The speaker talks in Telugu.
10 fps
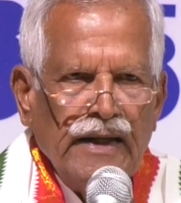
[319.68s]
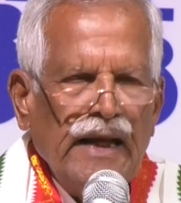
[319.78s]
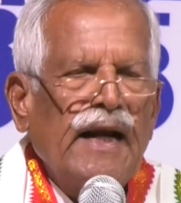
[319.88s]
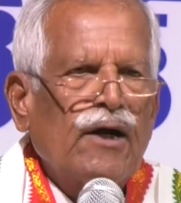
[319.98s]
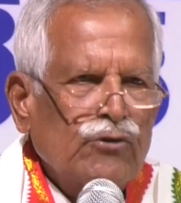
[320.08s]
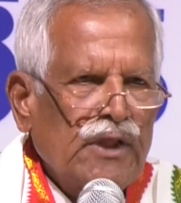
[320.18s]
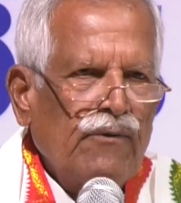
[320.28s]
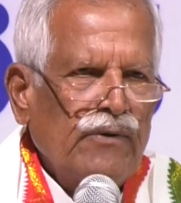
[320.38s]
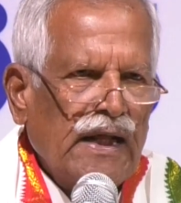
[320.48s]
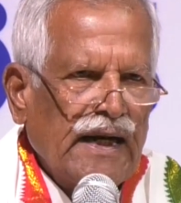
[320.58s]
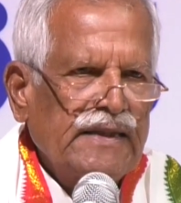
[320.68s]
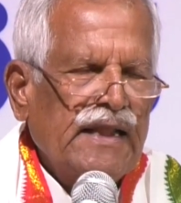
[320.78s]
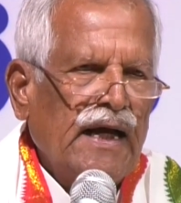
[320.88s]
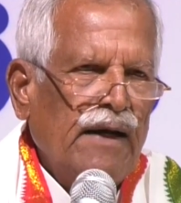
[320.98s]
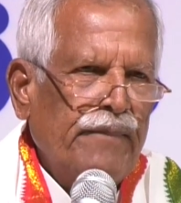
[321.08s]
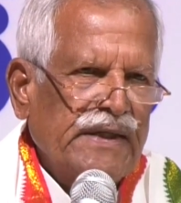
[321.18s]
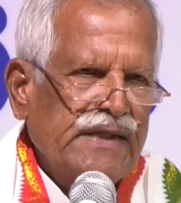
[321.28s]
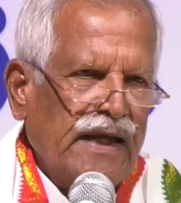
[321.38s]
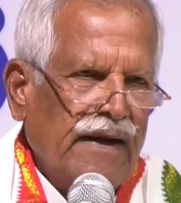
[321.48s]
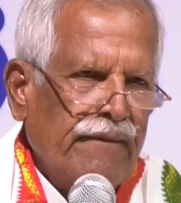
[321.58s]
నేను అడుగుతా ఉన్న రైతాంగం
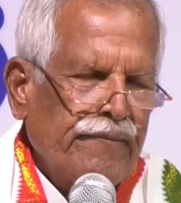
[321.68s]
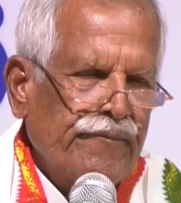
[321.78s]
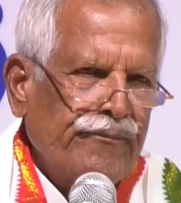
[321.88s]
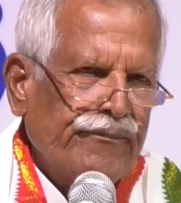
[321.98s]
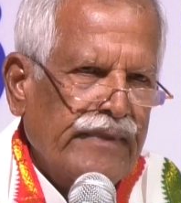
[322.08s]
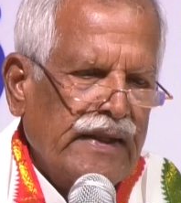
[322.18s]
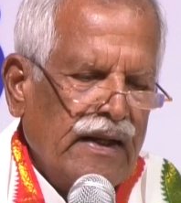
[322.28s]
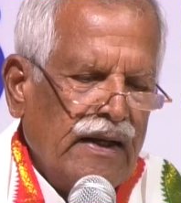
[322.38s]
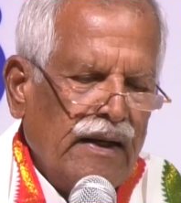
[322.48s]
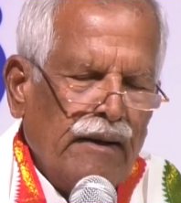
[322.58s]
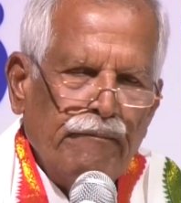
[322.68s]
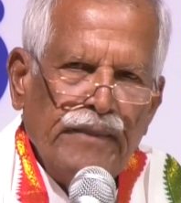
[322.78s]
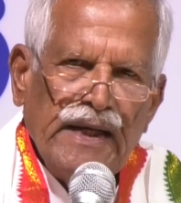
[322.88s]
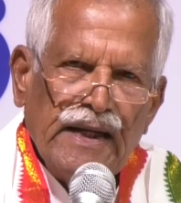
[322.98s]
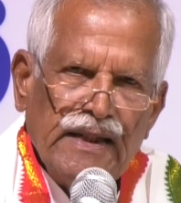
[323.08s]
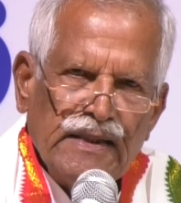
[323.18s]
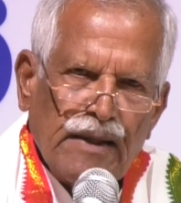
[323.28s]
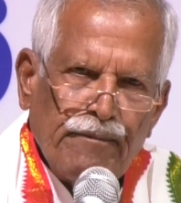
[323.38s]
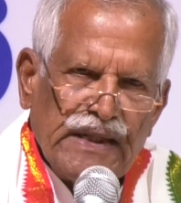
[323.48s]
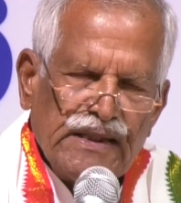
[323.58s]
పక్షాన మీరింత
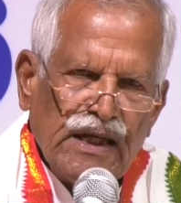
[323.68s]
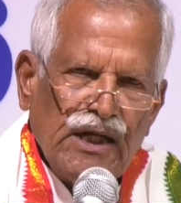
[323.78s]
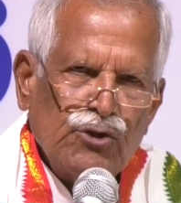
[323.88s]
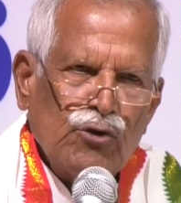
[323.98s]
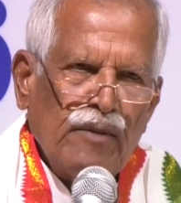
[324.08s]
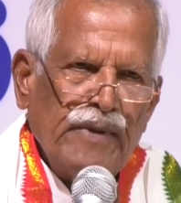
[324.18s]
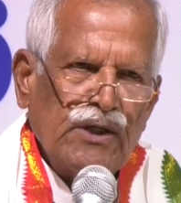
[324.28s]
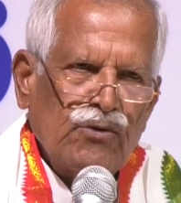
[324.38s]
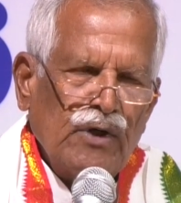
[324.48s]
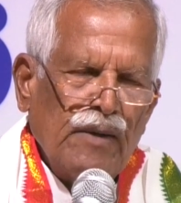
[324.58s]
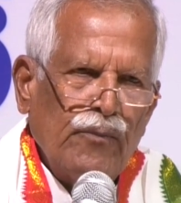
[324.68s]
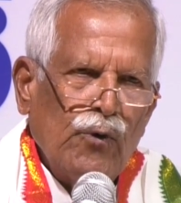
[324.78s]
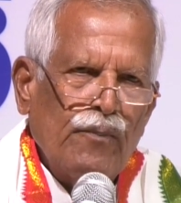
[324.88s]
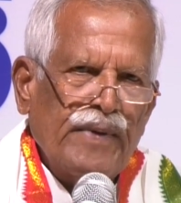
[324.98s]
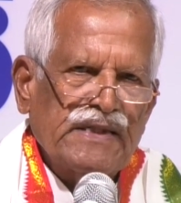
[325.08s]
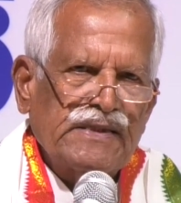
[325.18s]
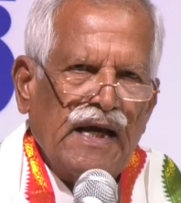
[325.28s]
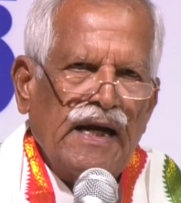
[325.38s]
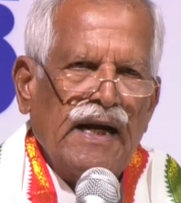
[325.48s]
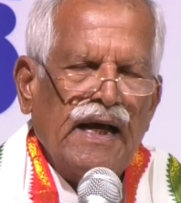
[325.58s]
పెద్ద ఎత్తున పెట్టుకున్న భూ
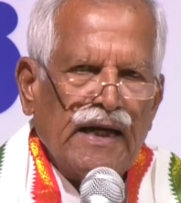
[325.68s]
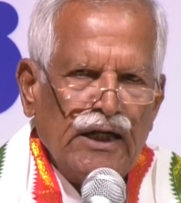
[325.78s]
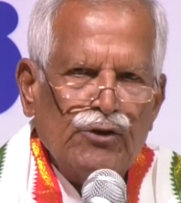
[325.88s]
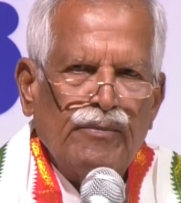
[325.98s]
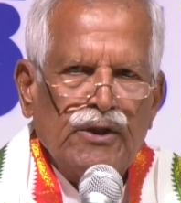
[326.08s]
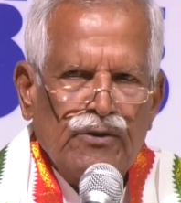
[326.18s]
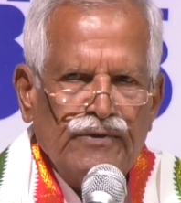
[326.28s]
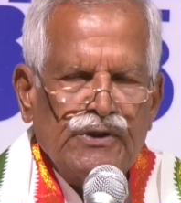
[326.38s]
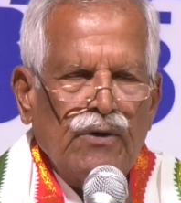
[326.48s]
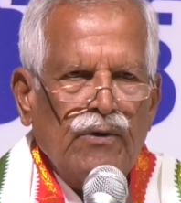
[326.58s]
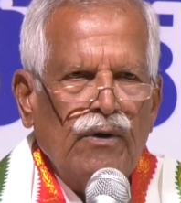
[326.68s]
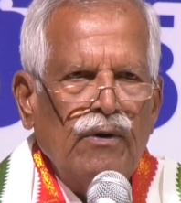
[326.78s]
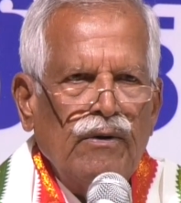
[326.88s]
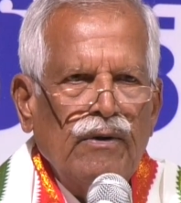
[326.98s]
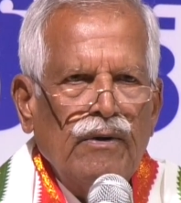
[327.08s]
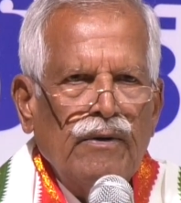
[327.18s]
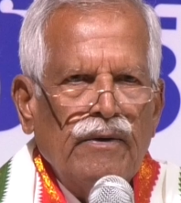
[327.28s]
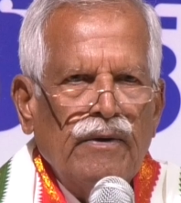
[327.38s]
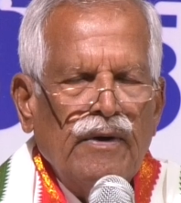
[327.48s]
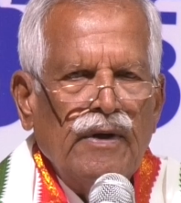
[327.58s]
ప్రక్షాళన రైతు బంధు విషయంలో
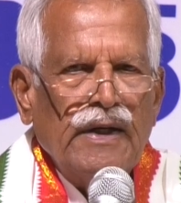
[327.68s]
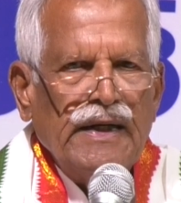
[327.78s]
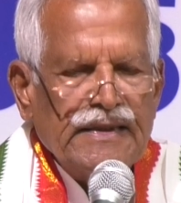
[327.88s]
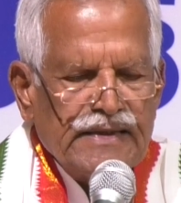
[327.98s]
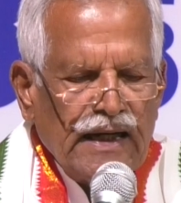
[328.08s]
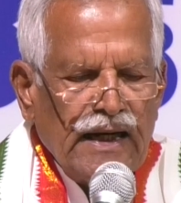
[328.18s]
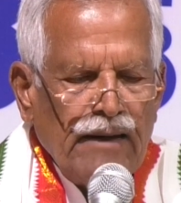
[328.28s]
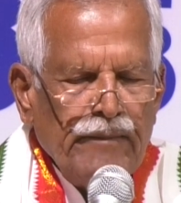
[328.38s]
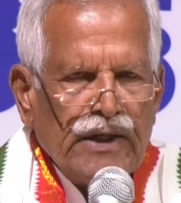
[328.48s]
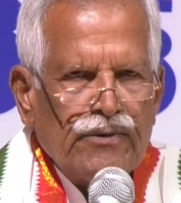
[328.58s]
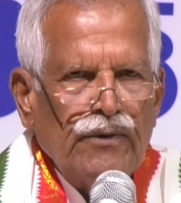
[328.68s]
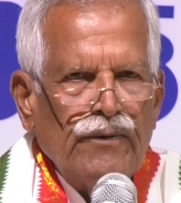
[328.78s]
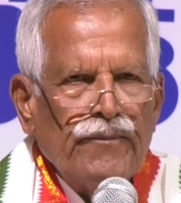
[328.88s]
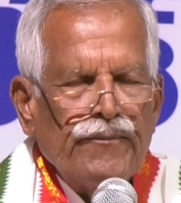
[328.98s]
నిజంగా మీకు